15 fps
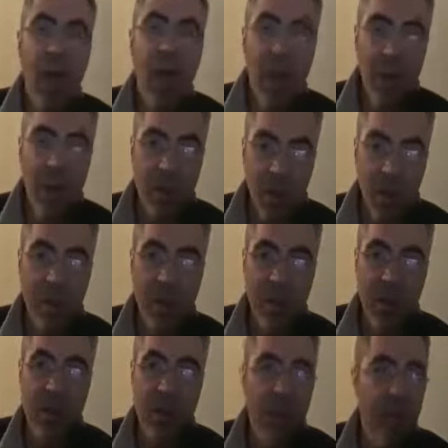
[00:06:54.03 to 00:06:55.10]
et ce que je
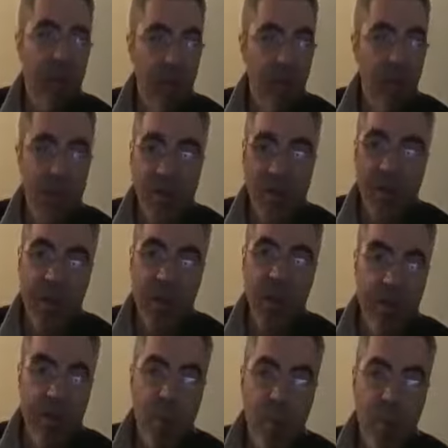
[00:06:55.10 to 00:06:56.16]
sais faire c'est m'exprimer
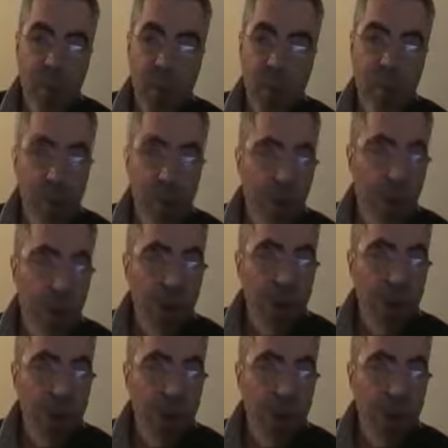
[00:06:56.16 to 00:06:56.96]
librement sur